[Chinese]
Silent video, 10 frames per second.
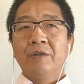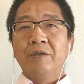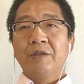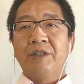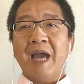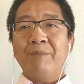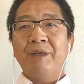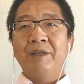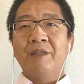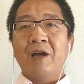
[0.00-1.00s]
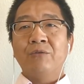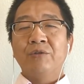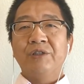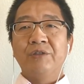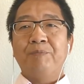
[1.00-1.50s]
鲜卑人当中
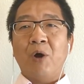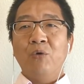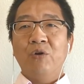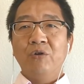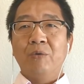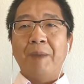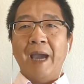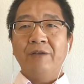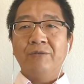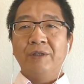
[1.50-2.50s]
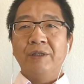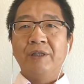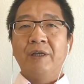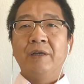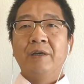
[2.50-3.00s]
是包括有白种人
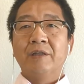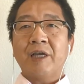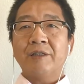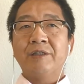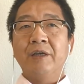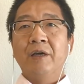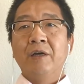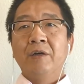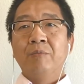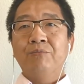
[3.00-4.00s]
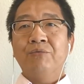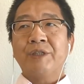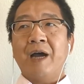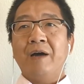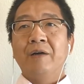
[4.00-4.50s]
的，但是墓
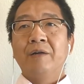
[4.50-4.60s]
葬，